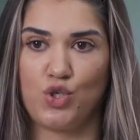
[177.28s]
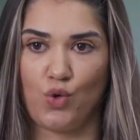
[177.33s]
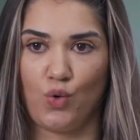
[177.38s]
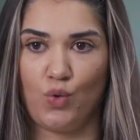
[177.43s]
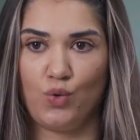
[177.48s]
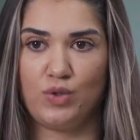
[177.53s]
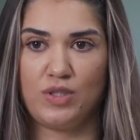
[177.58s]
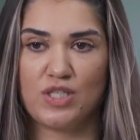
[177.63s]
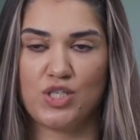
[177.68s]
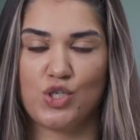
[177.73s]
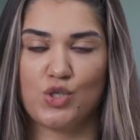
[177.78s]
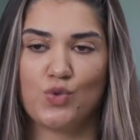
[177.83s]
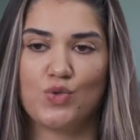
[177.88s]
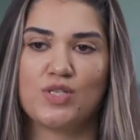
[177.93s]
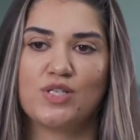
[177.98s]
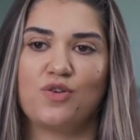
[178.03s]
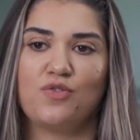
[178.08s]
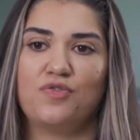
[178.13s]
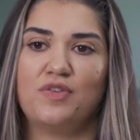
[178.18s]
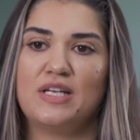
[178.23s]
de outra
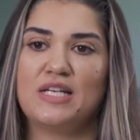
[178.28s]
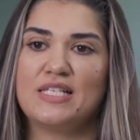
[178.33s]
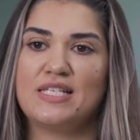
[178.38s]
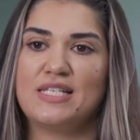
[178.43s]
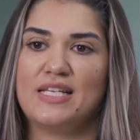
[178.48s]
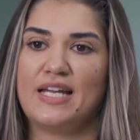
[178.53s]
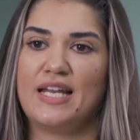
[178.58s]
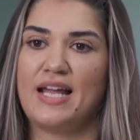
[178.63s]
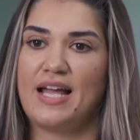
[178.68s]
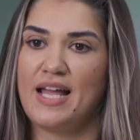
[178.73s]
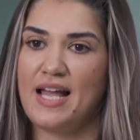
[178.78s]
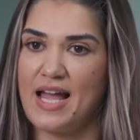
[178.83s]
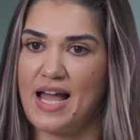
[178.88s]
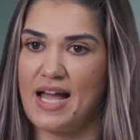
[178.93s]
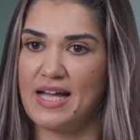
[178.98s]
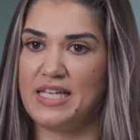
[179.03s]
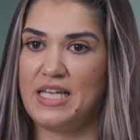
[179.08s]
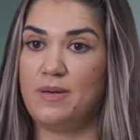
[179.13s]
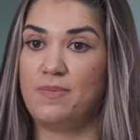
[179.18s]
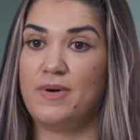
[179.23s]
instituição financeira
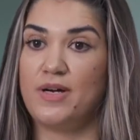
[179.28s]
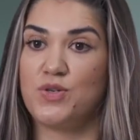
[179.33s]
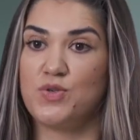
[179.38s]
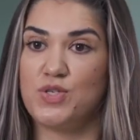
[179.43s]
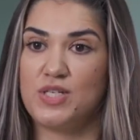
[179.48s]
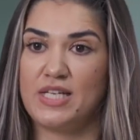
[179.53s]
aqui para o